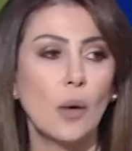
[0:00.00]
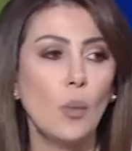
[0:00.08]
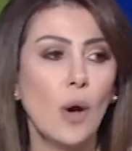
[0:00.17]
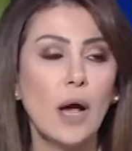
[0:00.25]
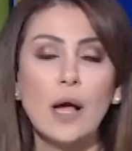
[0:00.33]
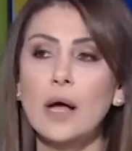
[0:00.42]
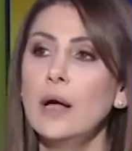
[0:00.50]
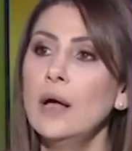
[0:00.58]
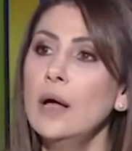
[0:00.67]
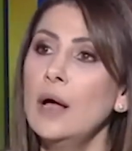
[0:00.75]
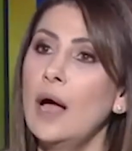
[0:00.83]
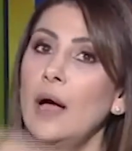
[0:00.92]
ولا ننسى
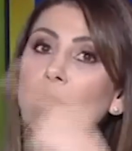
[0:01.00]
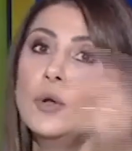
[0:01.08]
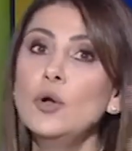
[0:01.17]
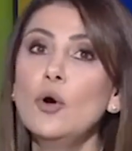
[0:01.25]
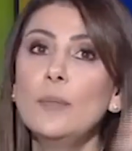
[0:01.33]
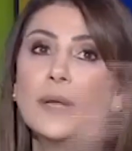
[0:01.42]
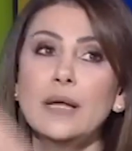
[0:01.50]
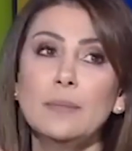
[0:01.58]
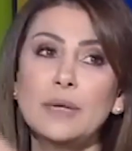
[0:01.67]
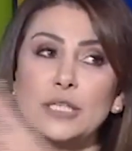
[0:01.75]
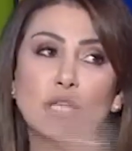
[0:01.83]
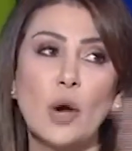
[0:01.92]
ان عملوا
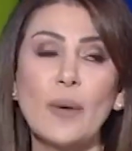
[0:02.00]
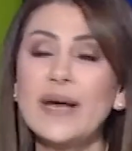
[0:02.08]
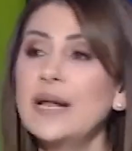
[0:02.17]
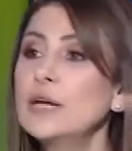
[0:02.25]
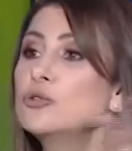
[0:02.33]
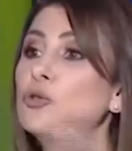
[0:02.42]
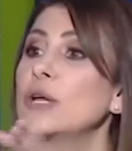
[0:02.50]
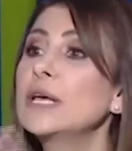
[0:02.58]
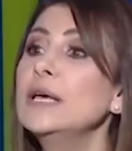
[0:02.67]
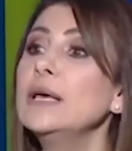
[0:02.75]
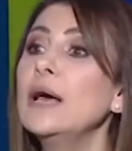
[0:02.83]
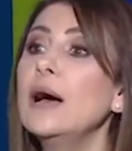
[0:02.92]
بشوارع
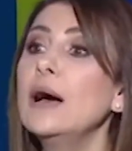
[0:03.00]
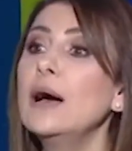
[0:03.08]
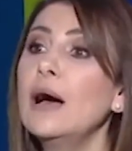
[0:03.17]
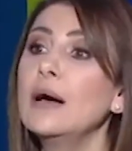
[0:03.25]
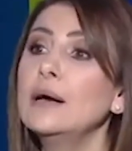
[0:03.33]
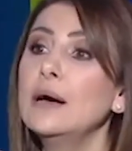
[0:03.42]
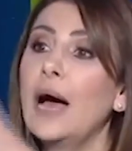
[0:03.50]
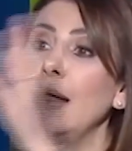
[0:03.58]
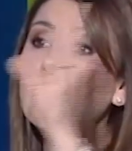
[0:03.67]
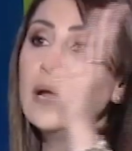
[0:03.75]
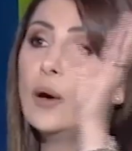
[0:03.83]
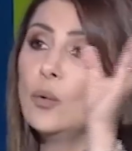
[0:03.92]
تركيا آه،
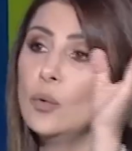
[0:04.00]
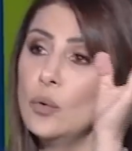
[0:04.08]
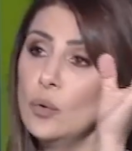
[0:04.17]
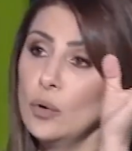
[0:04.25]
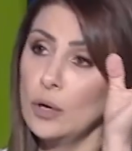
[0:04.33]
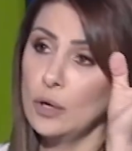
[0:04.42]
علقوا آه،